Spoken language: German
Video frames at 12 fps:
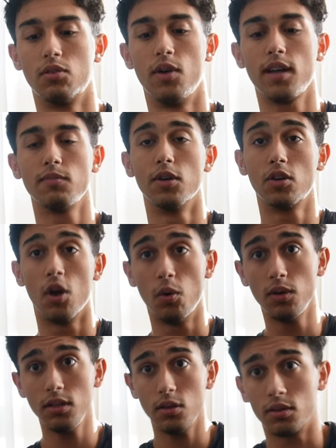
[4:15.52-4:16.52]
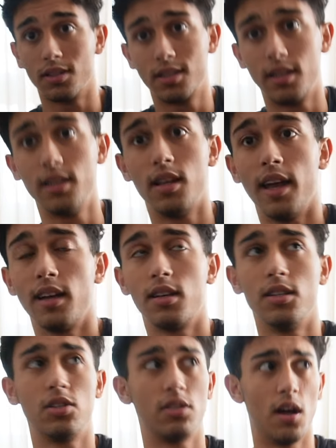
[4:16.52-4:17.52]
Greg McCohen und es geht
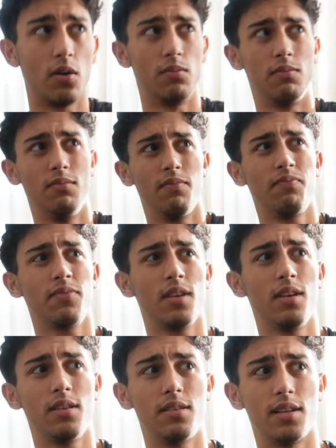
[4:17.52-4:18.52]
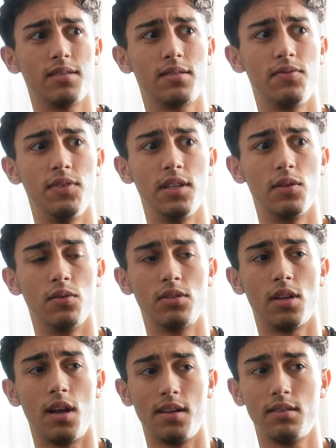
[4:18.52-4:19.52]
eigentlich darum, dass wir
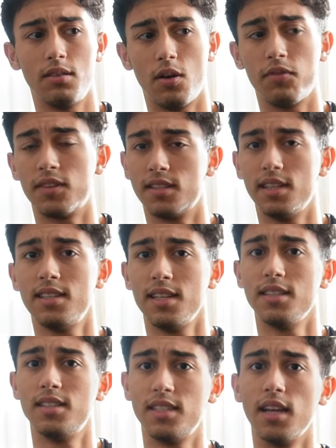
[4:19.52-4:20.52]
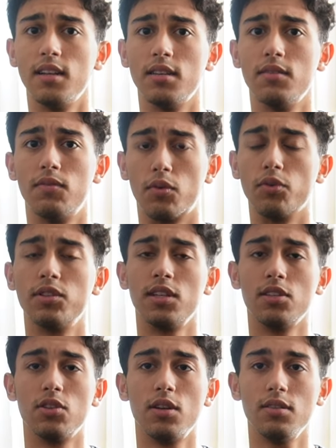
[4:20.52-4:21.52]
uns halt auf das Essentielle
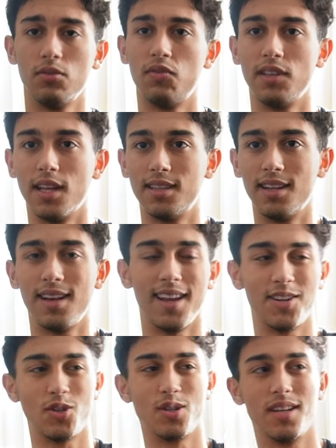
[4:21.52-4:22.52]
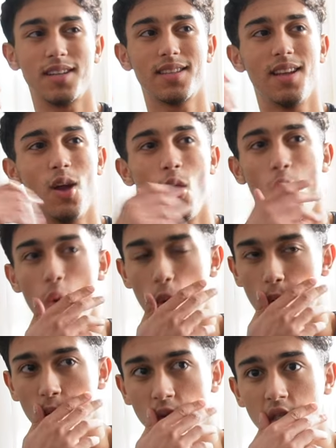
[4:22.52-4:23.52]
fokussieren sollten, so wie der Titel eigentlich auch sagt.
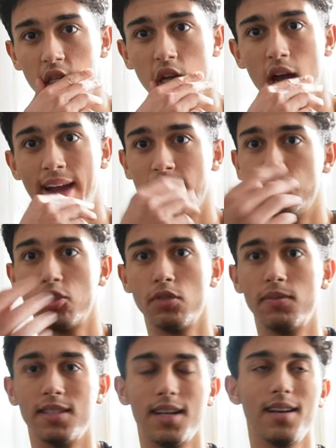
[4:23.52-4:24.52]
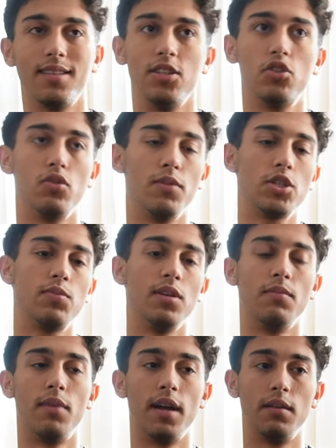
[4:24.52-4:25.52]
Und äh, eine bestimmte Sache, die ich zum Beispiel
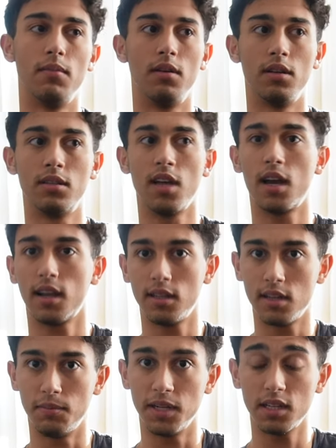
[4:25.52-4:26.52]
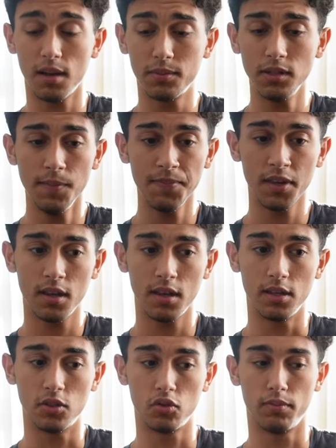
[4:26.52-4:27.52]
in meinem äh, Tag etabliert habe,
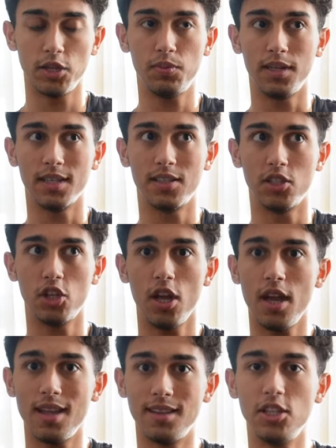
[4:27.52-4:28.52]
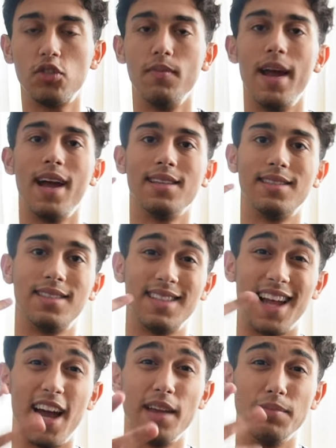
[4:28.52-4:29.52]
ist zum Beispiel, dass ich nicht mehr als
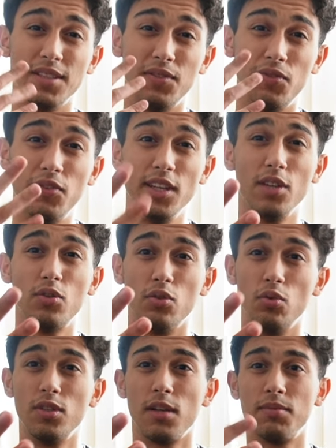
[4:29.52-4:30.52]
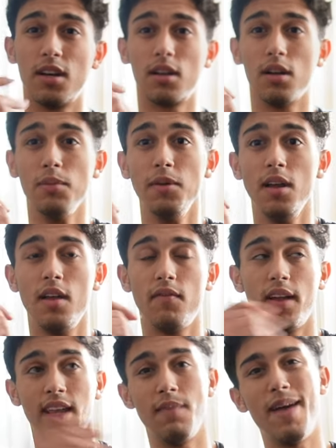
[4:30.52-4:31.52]
drei bis vier To-Dos am Tag habe,
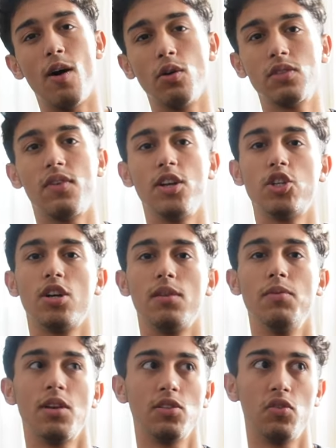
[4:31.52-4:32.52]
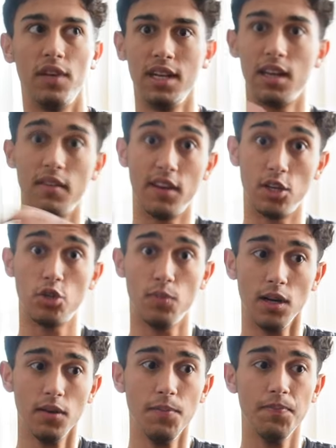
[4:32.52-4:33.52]
weil je mehr Auswahl ich habe, desto weniger werde ich
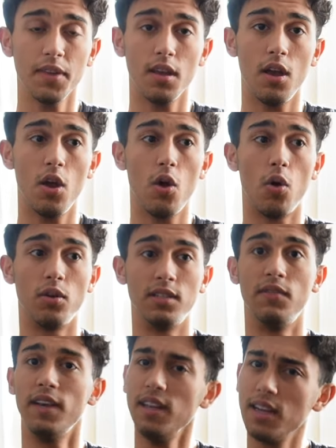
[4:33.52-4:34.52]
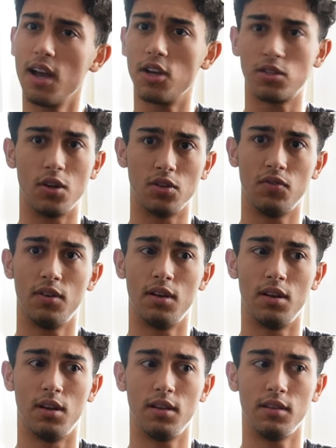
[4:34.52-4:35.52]
machen. Und je weniger, ich aus,
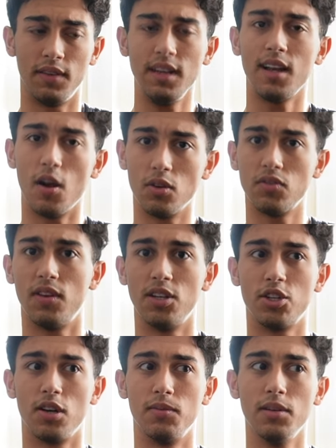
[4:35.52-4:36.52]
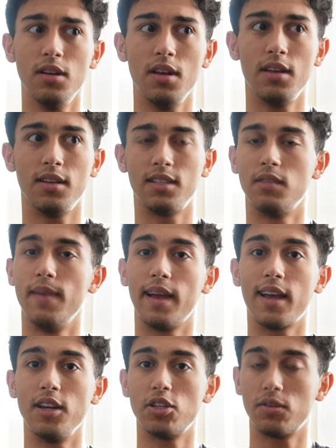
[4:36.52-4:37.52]
äh, je weniger Auswahl ich habe, desto mehr
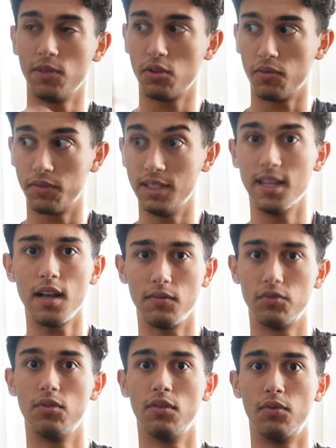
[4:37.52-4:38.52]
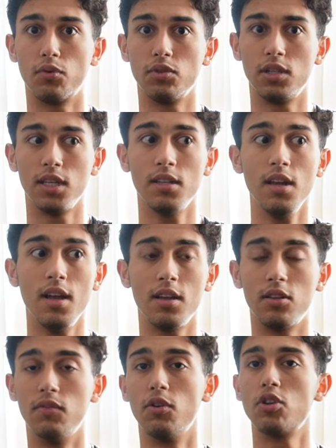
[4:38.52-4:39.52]
kann ich mich auf die Sachen fokussieren,
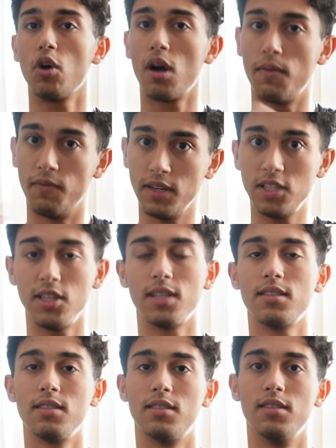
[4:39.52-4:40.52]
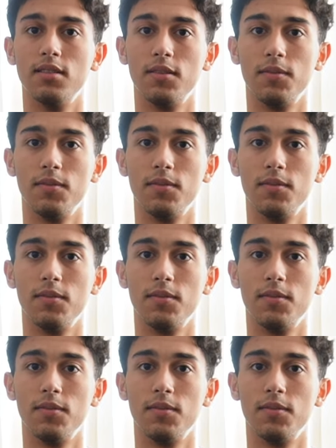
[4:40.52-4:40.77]
die wirklich auch am wichtigsten sind.